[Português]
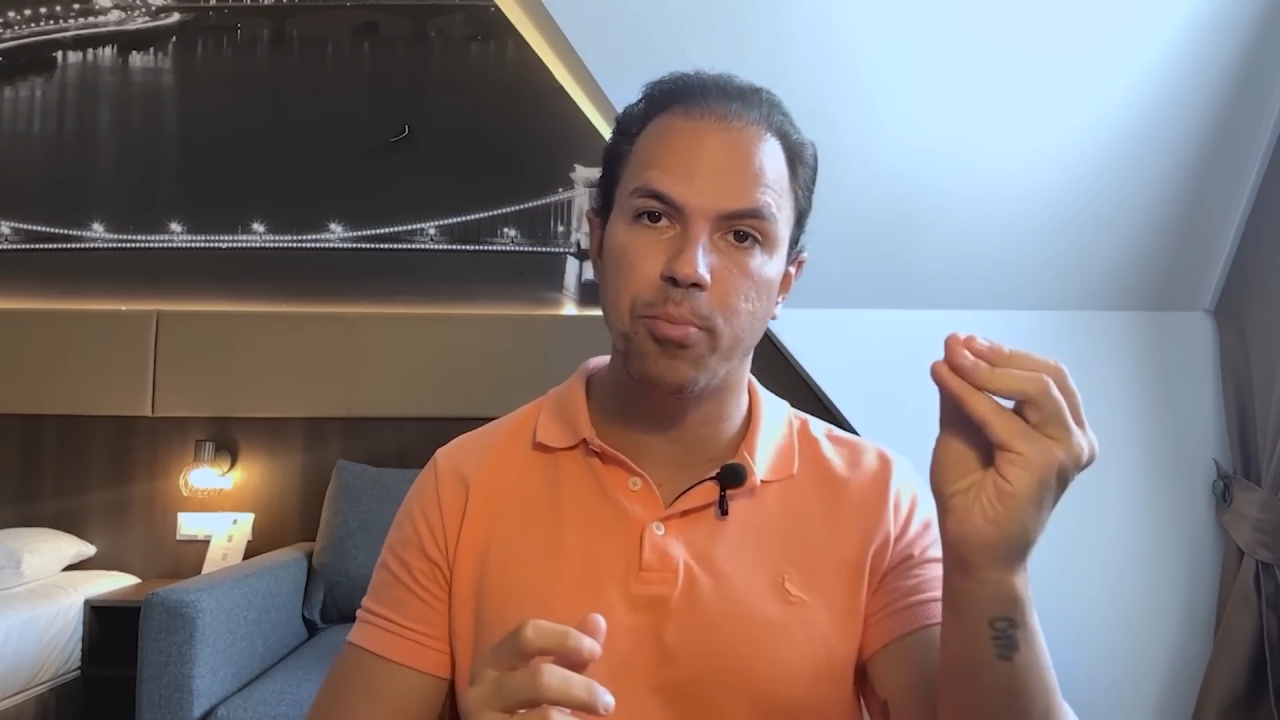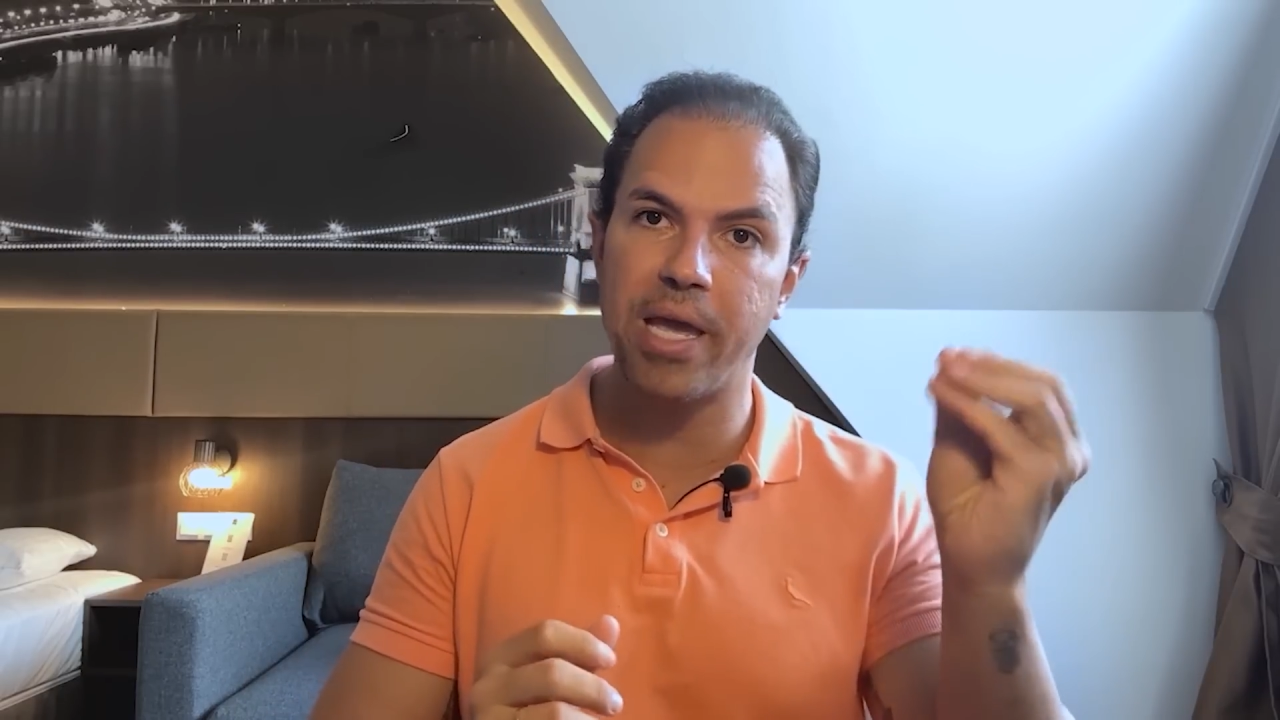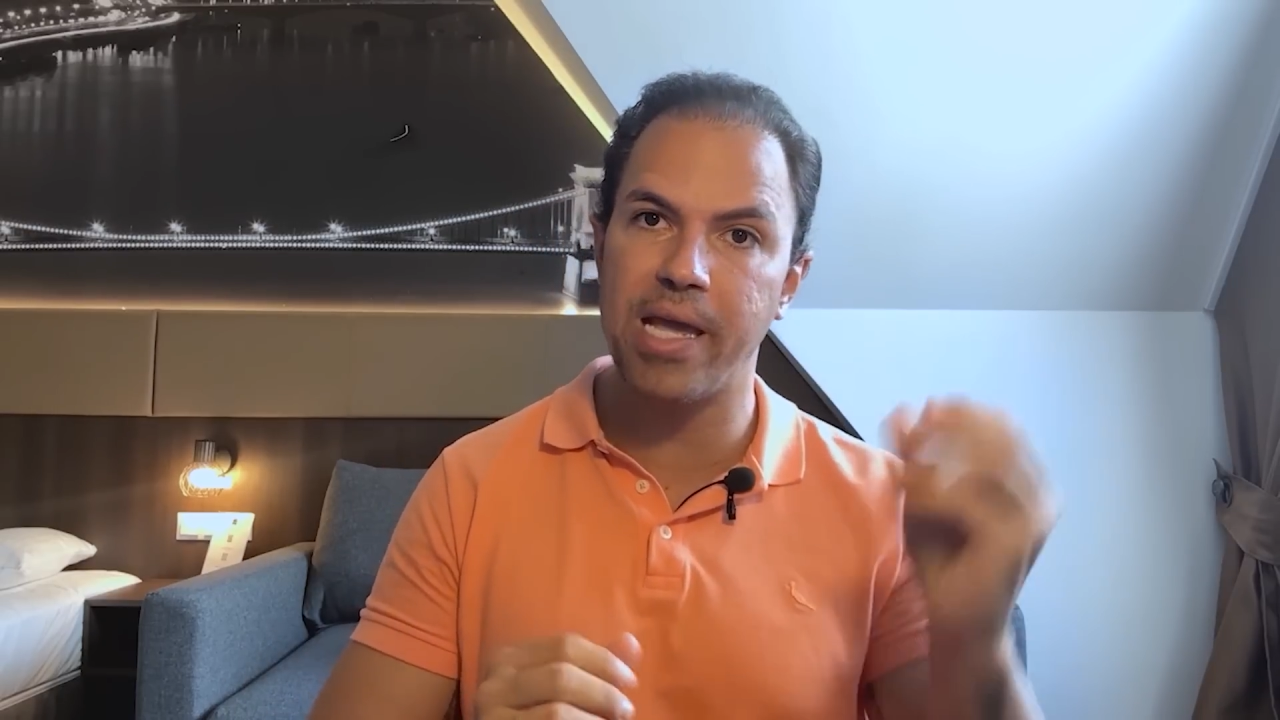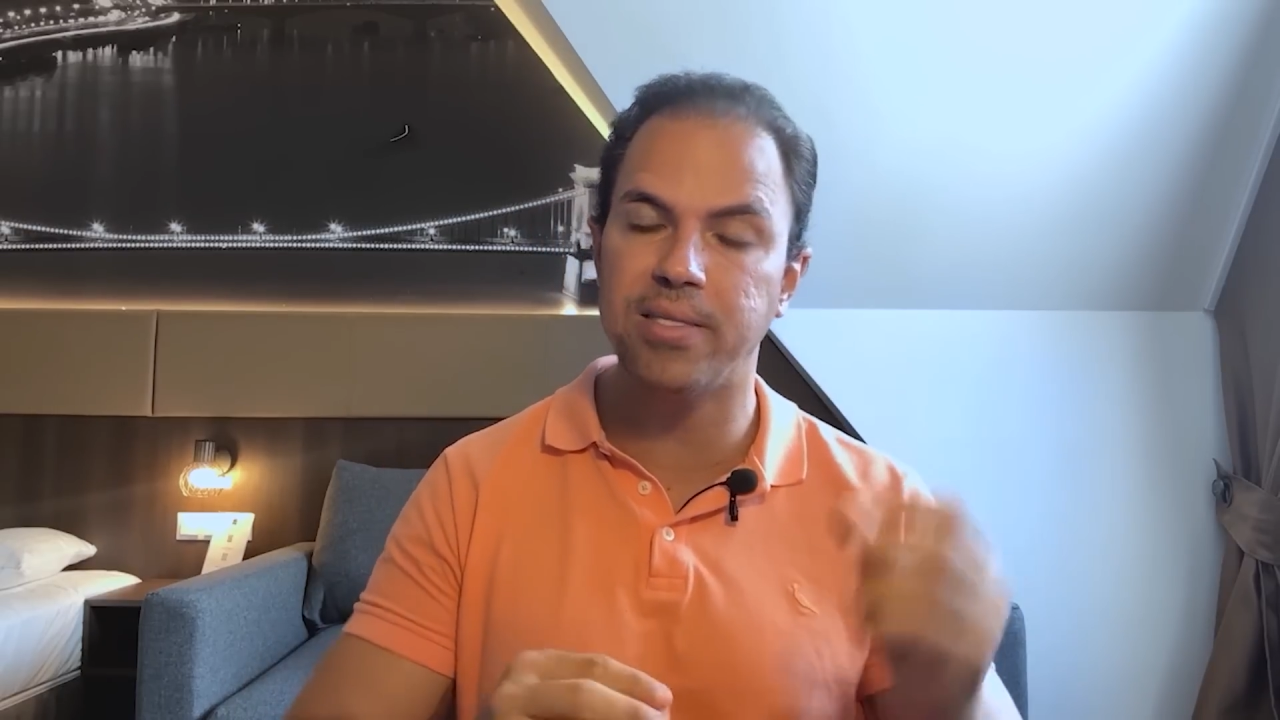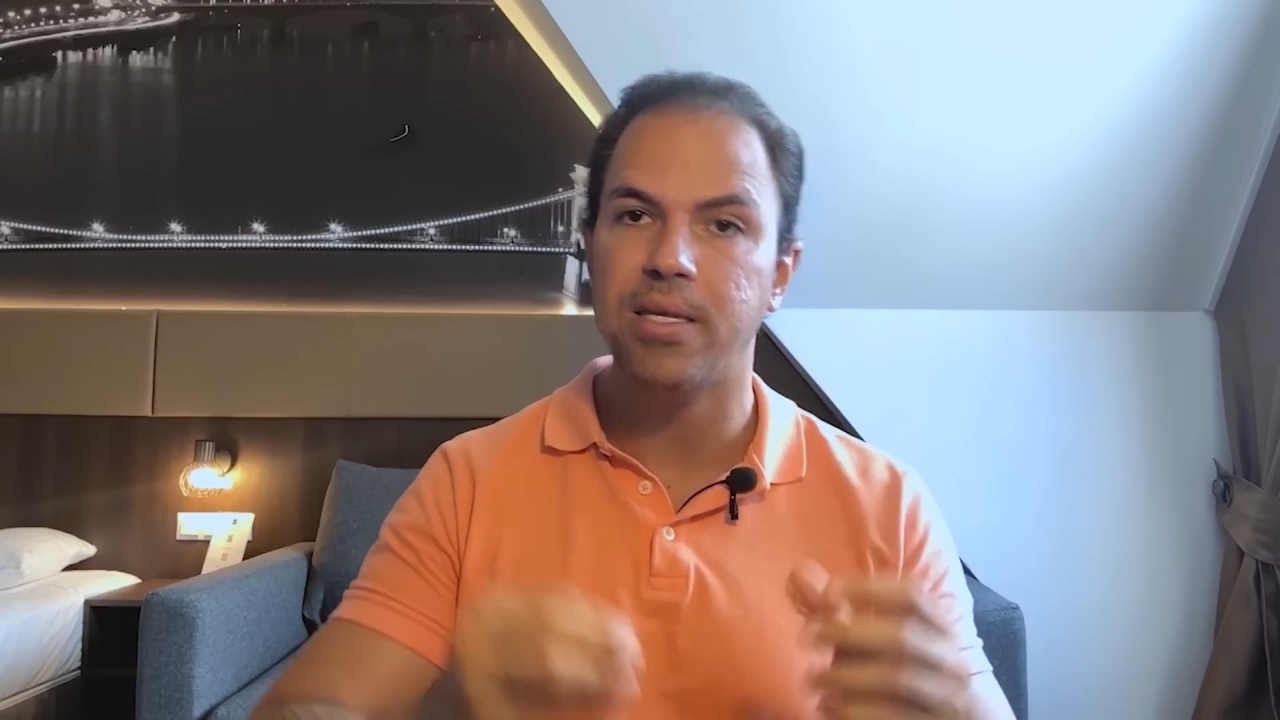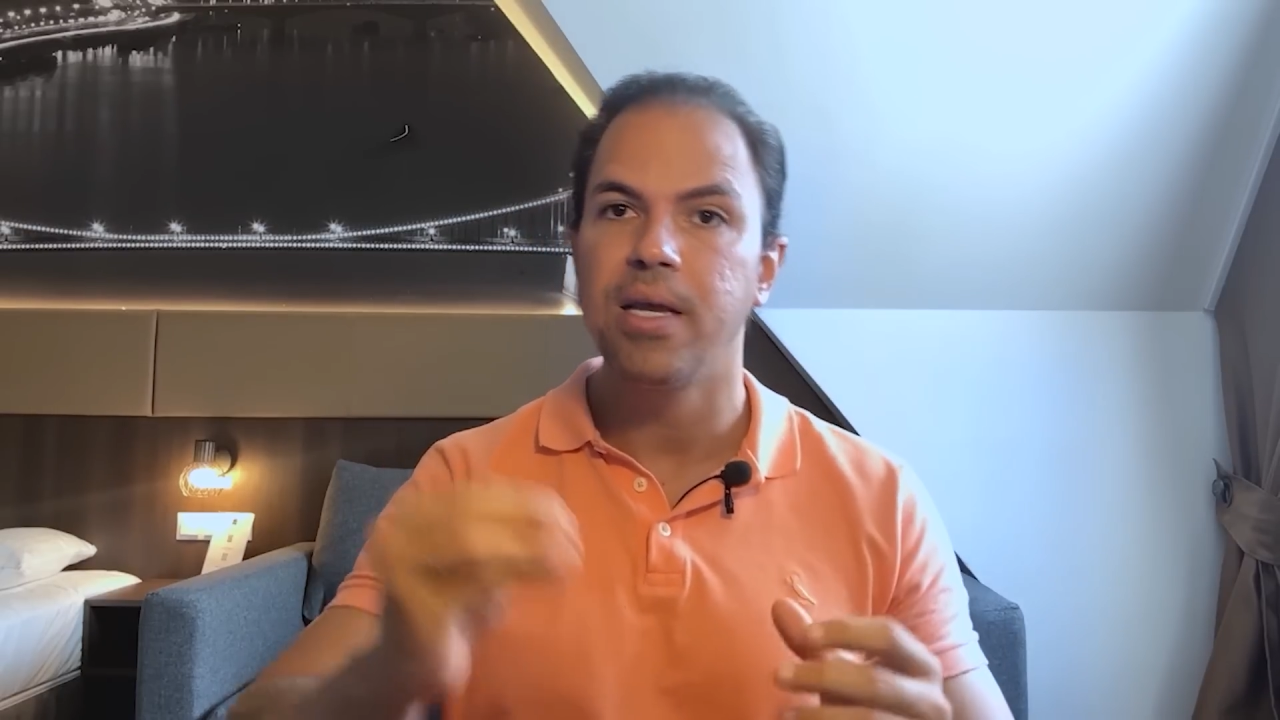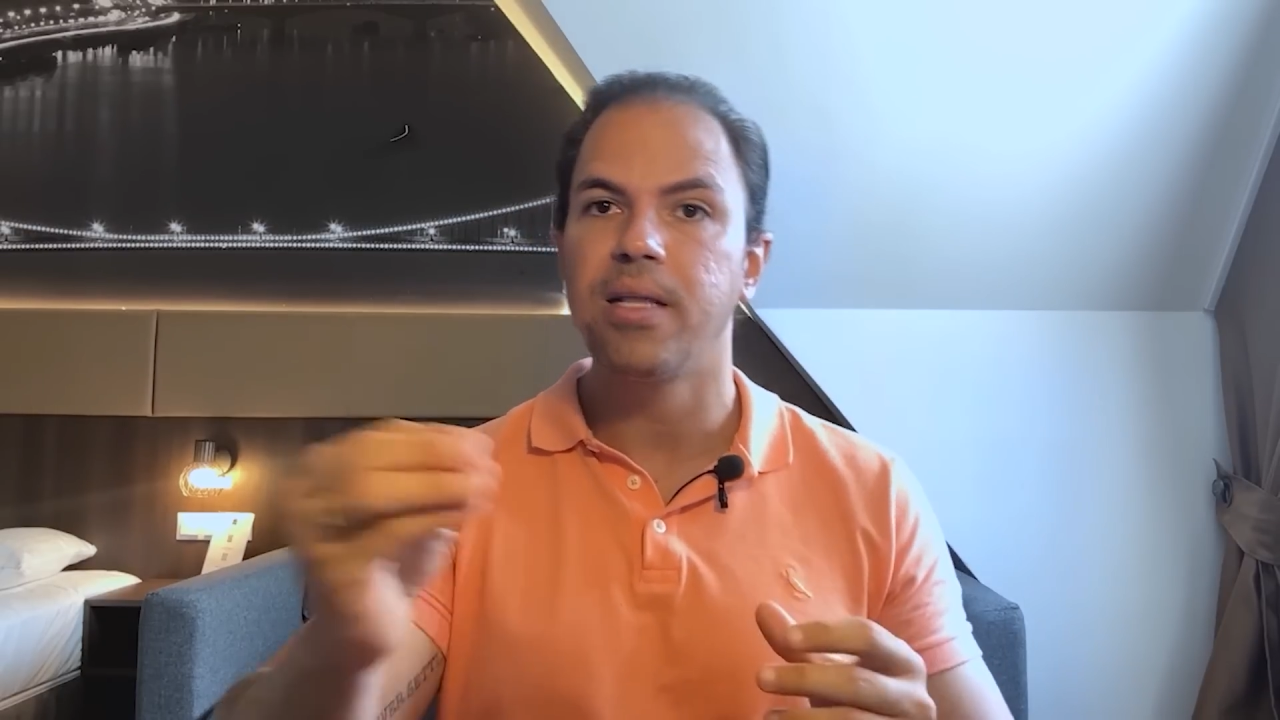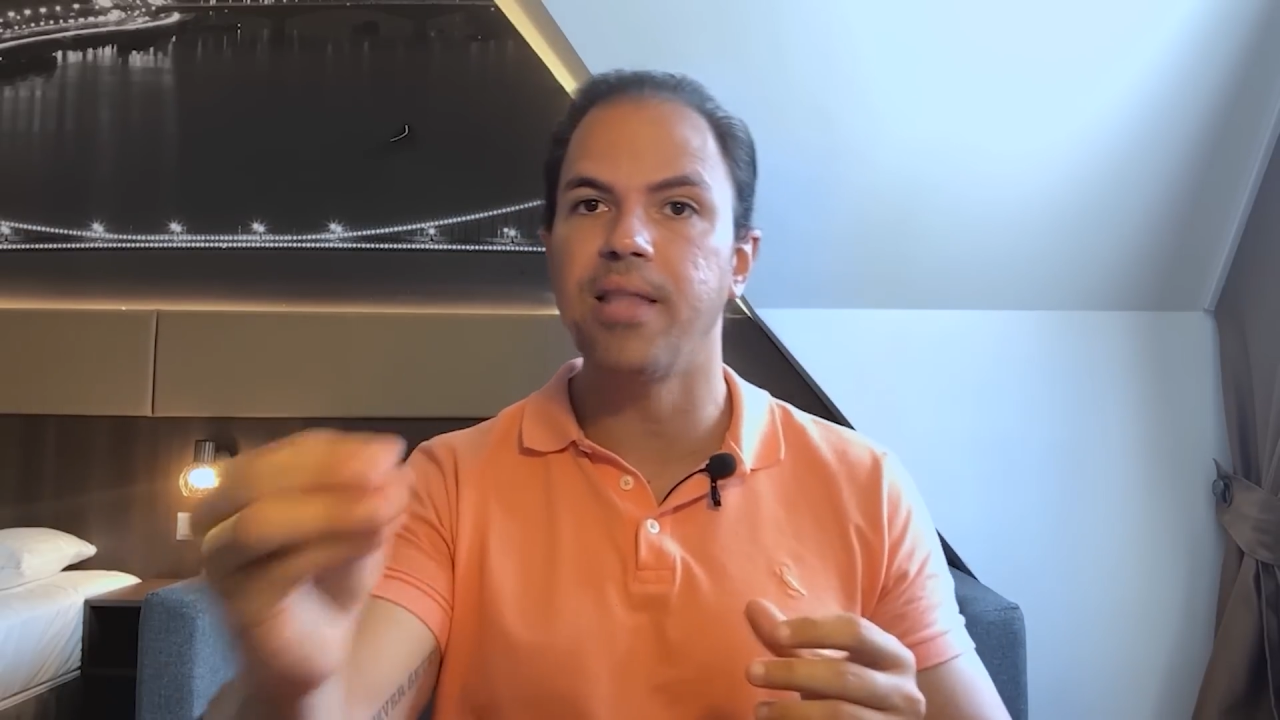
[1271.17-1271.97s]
um mês,